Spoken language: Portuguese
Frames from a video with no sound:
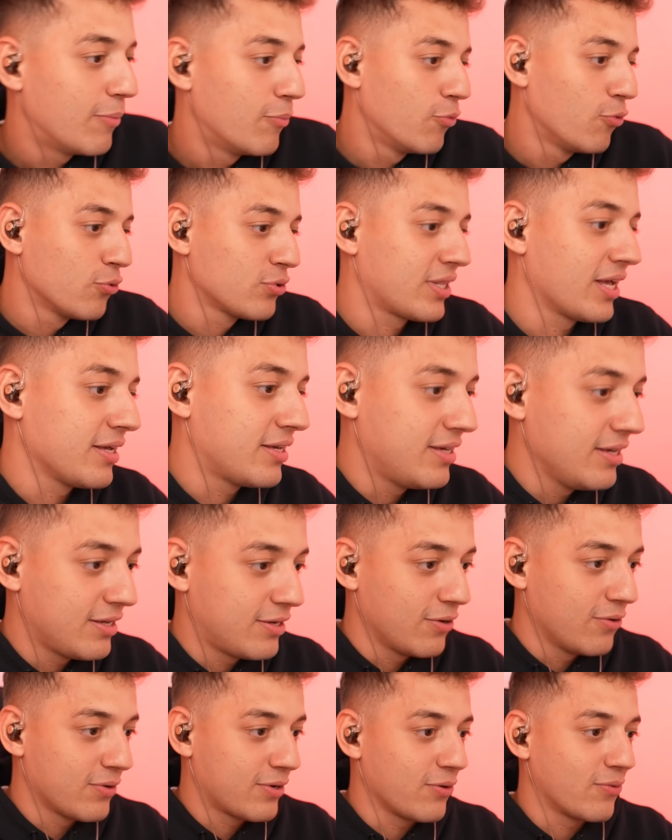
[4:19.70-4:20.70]
a multa aqui que
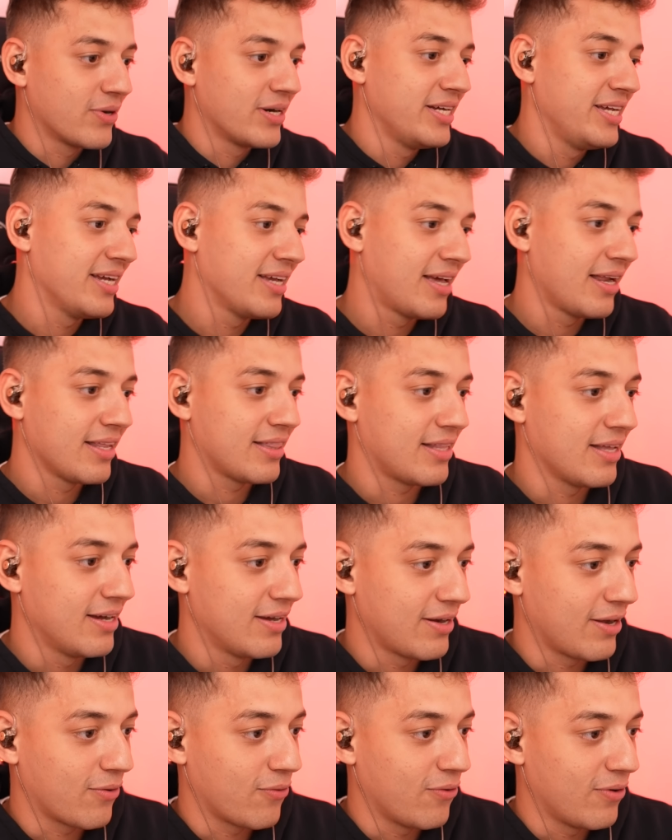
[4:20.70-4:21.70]
eu, que eu ganhei
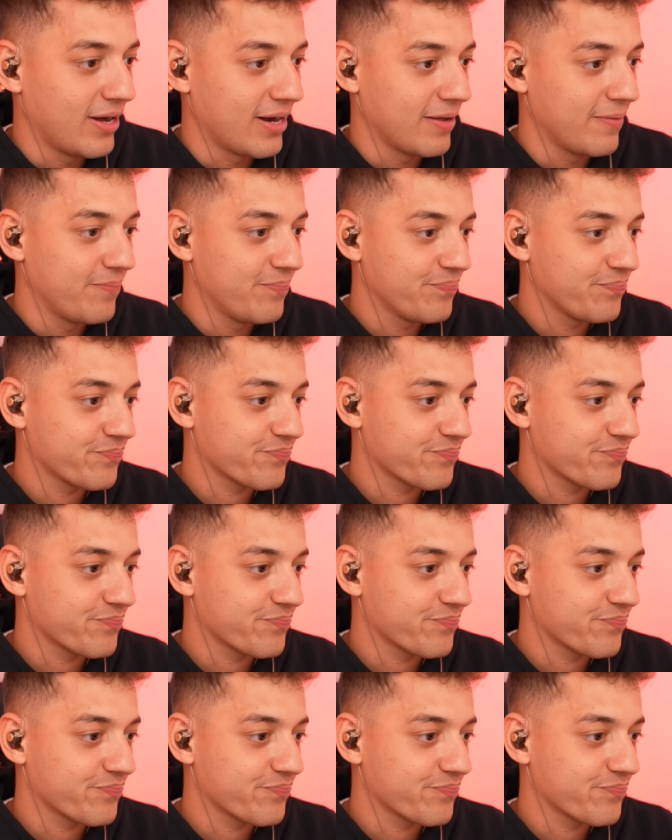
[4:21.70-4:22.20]
gritando agora.